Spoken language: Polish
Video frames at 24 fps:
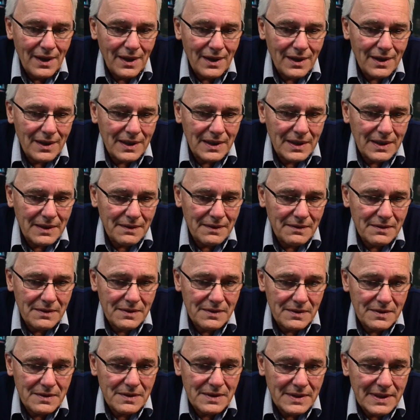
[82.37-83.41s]
A y,
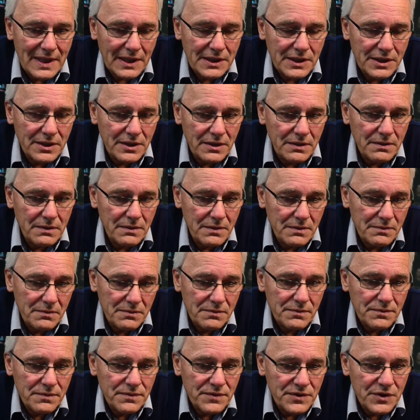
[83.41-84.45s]
taki
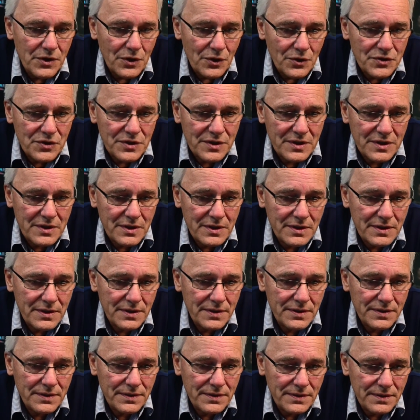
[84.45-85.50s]
wzrost
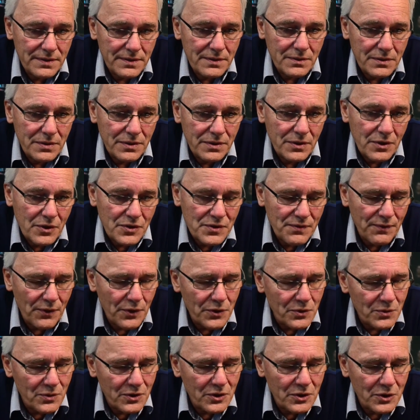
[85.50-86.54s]
y,
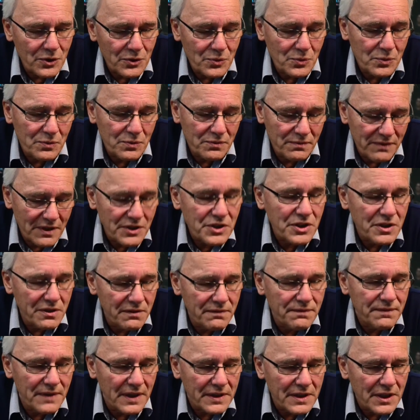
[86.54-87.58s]
rozwoju ogrodu właśnie
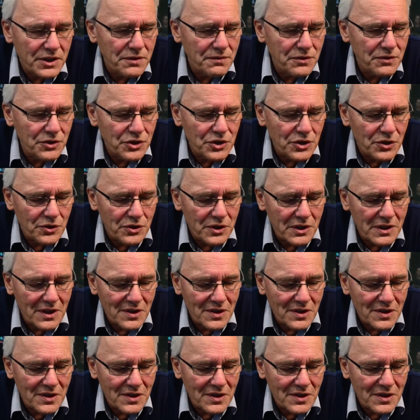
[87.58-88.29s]
w latach 90.